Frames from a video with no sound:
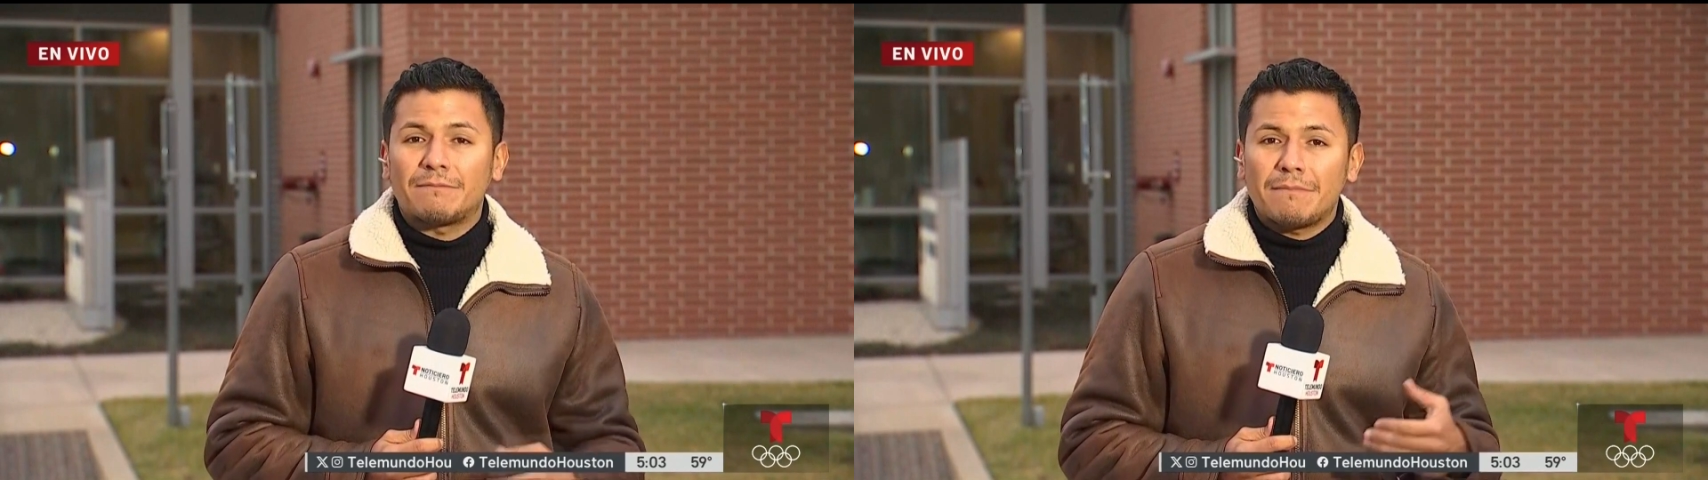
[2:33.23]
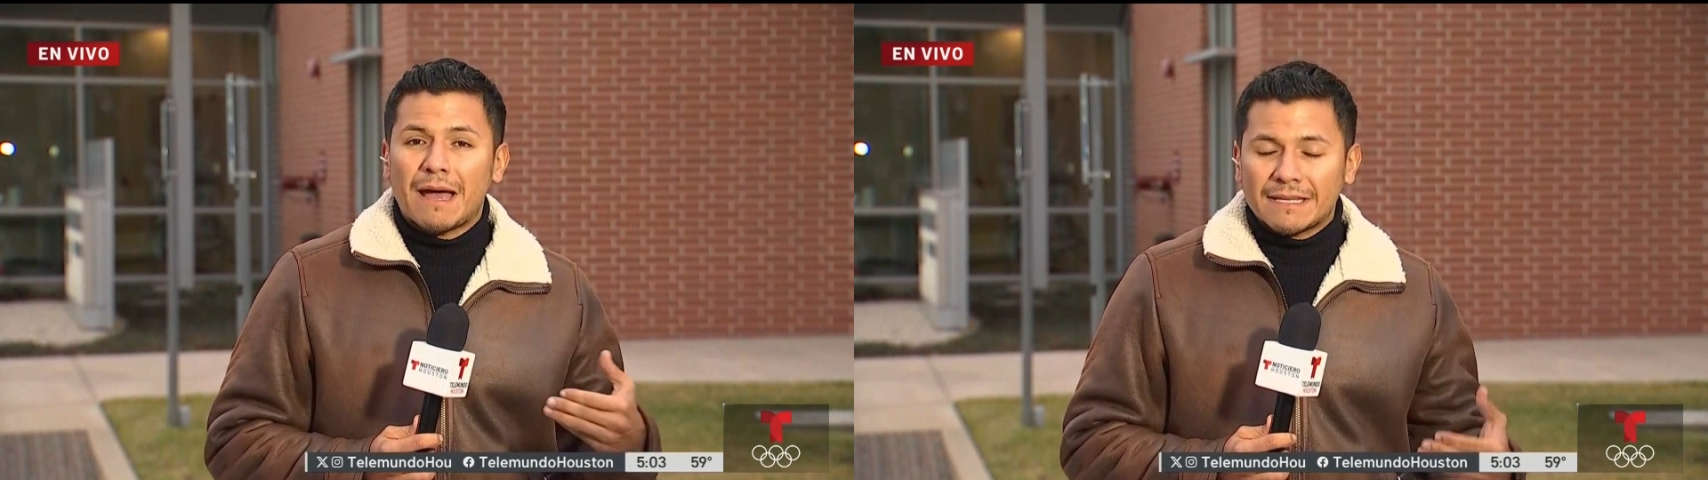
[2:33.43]

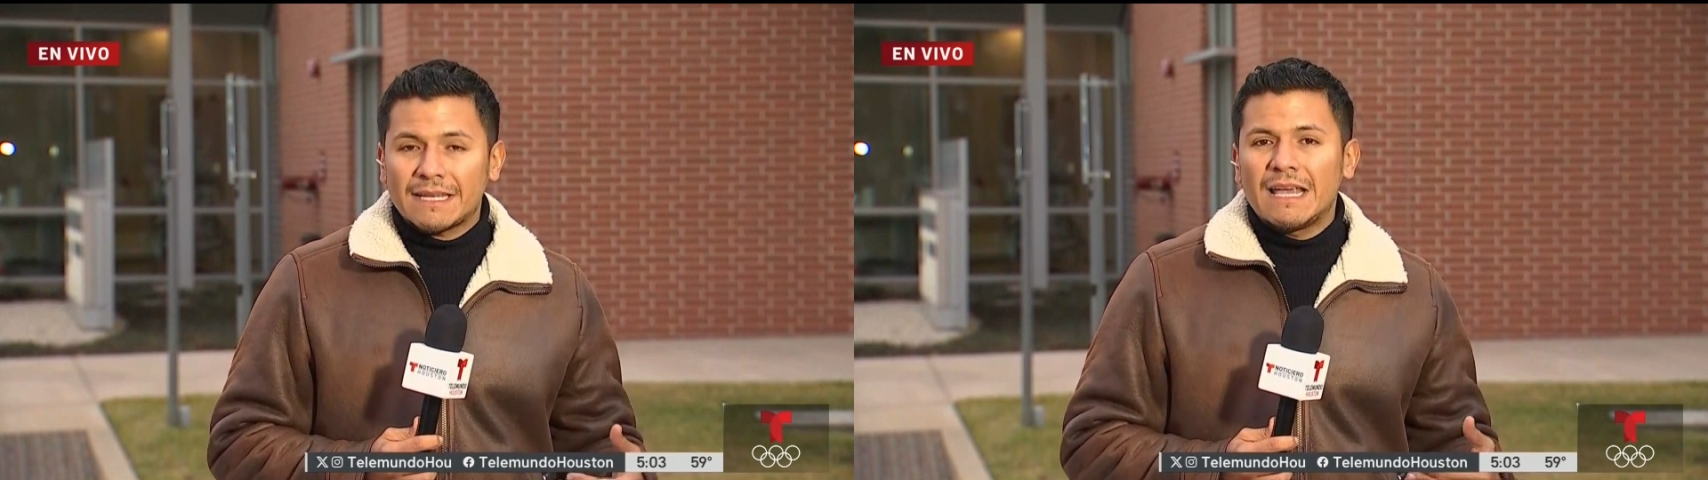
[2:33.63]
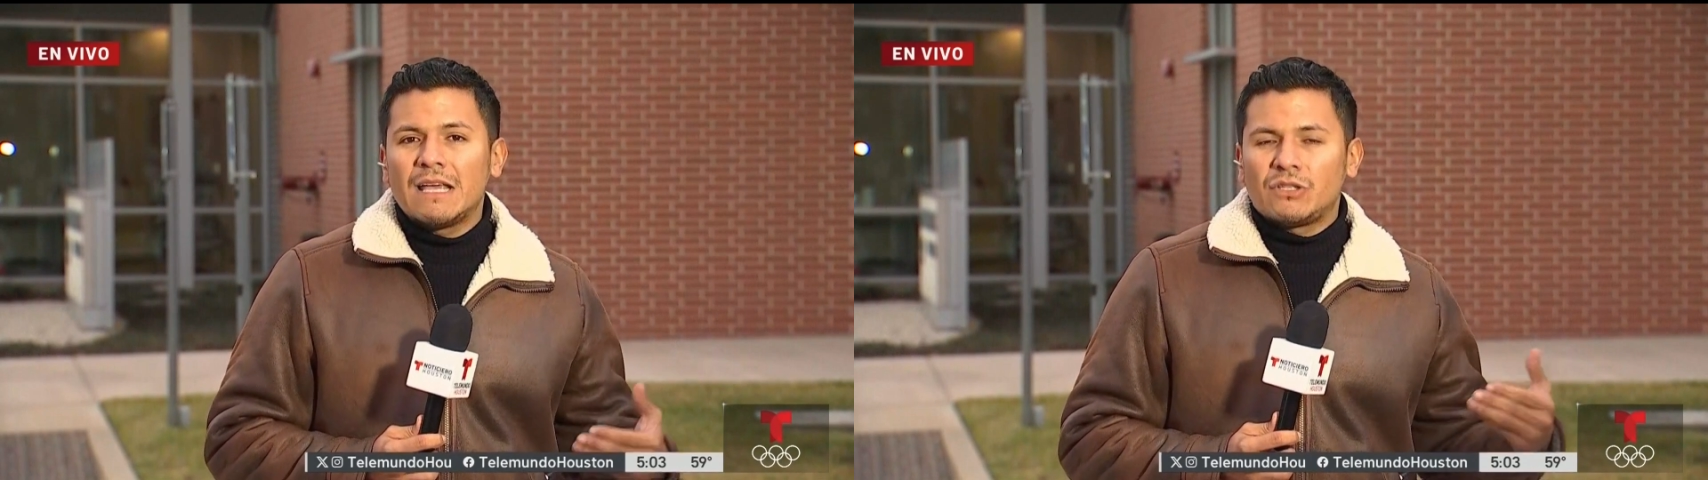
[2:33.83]
más
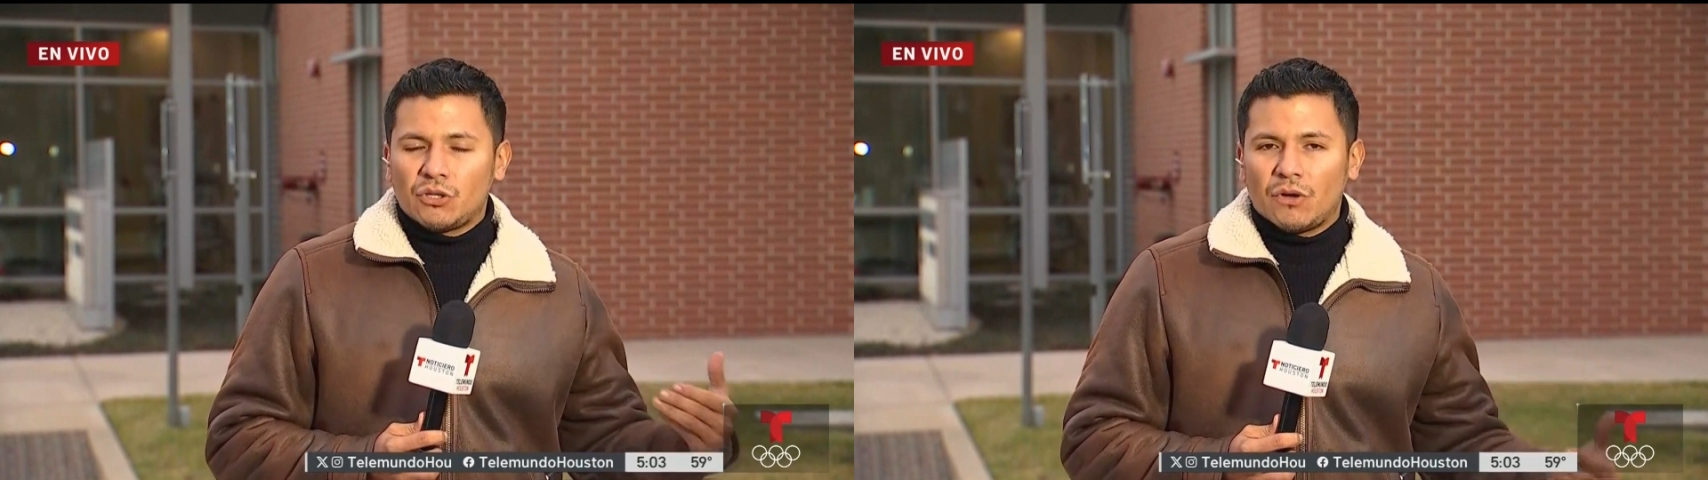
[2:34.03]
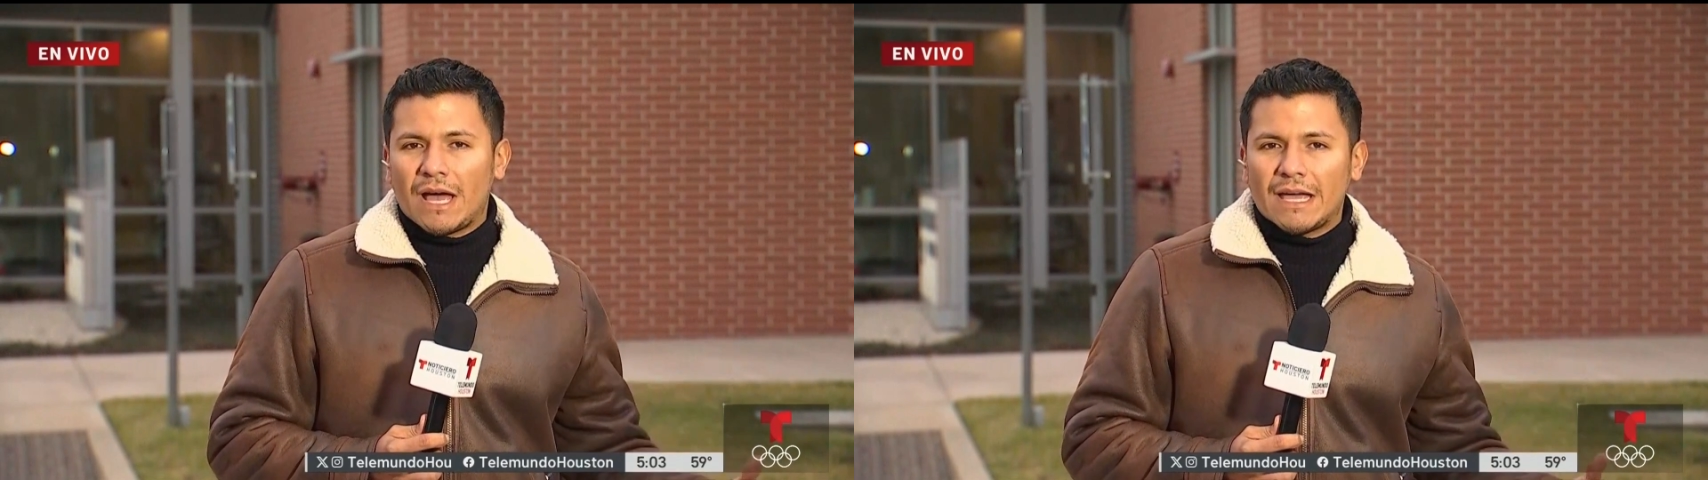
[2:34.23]

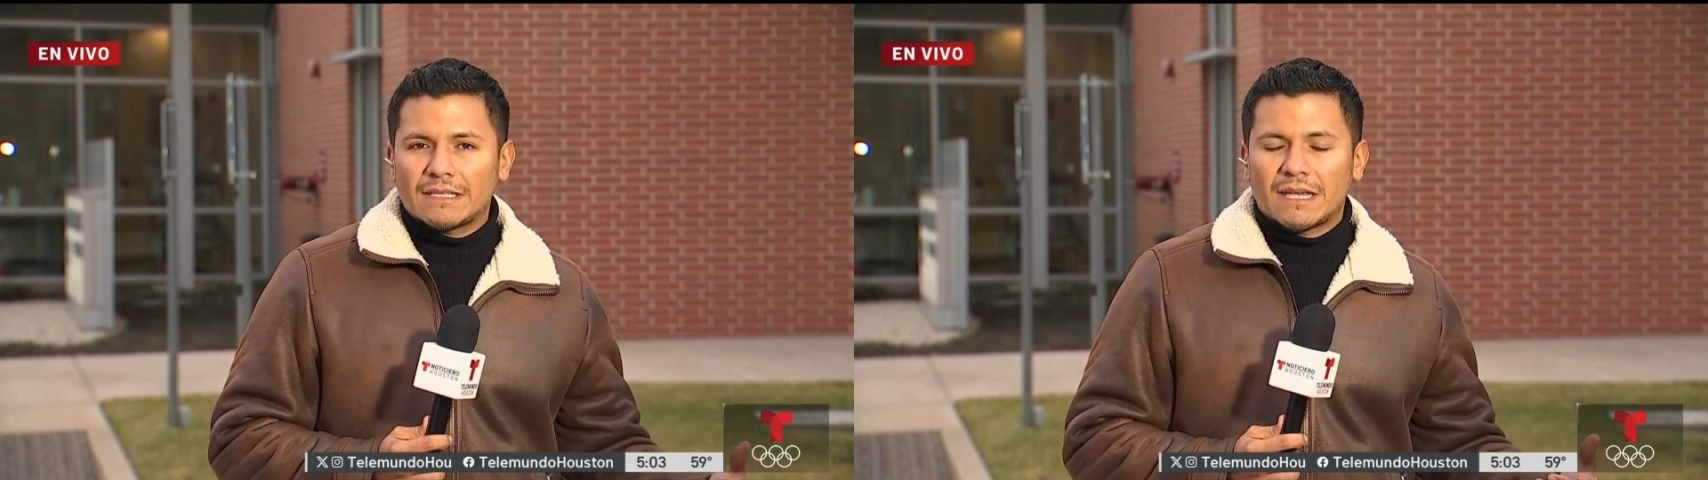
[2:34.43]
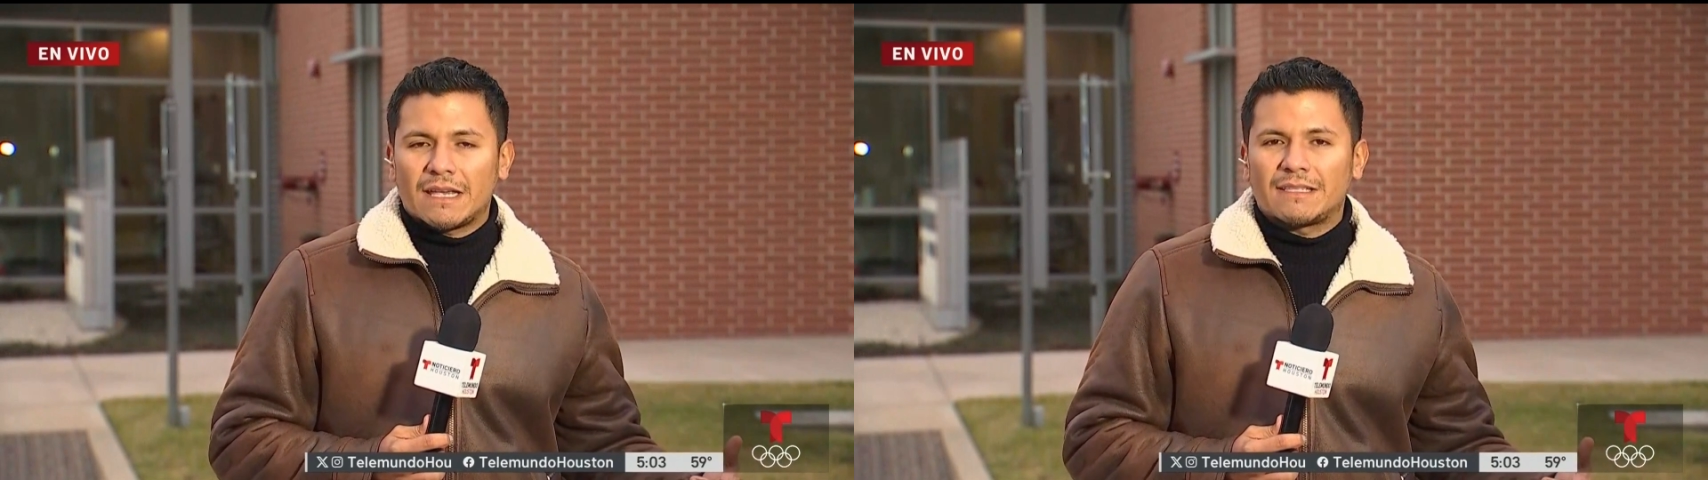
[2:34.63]

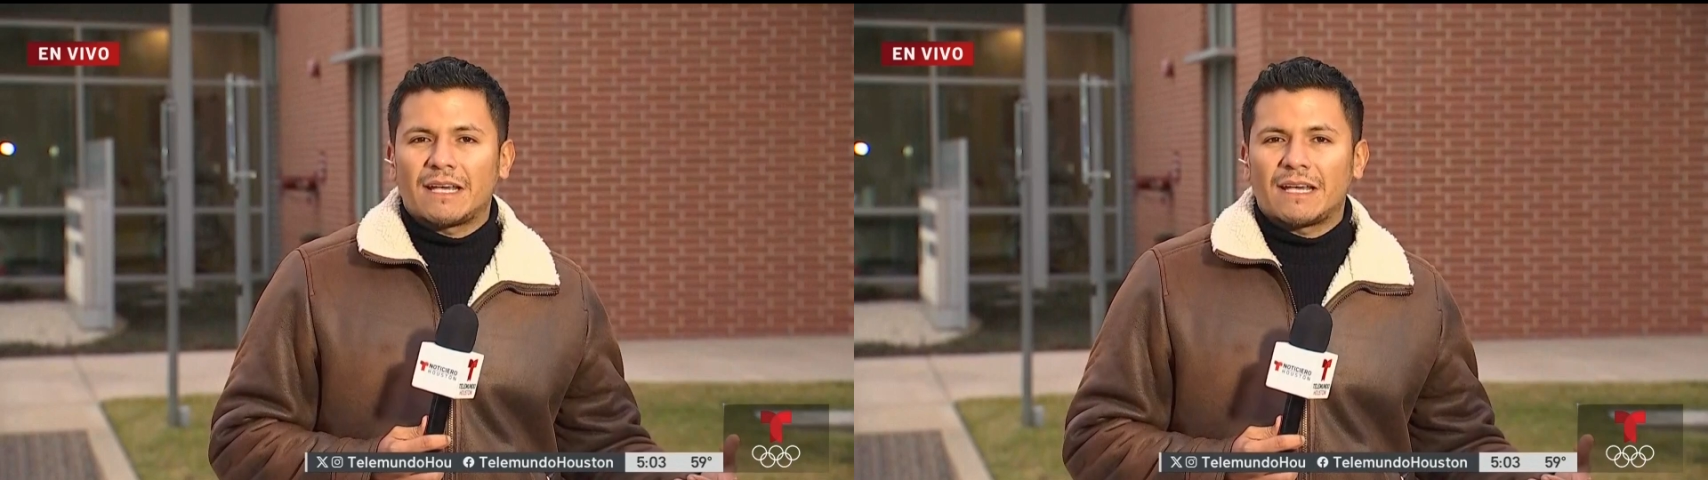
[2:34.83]
ciudades eh,